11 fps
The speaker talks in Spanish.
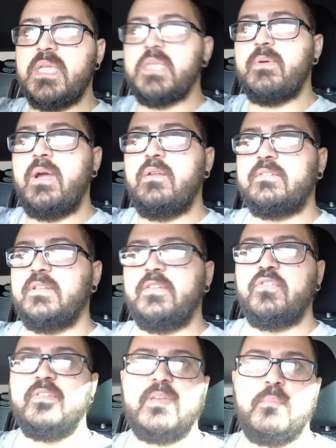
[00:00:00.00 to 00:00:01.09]
y bajar las
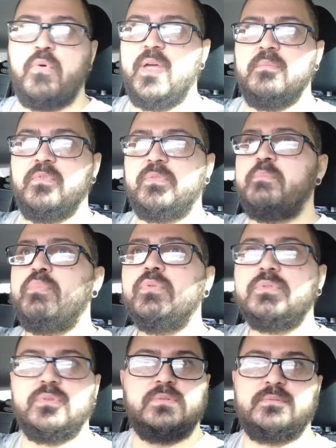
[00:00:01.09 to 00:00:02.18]
condiciones que podamos.
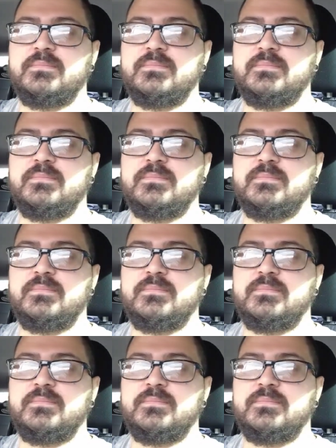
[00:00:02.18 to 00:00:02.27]
Punto.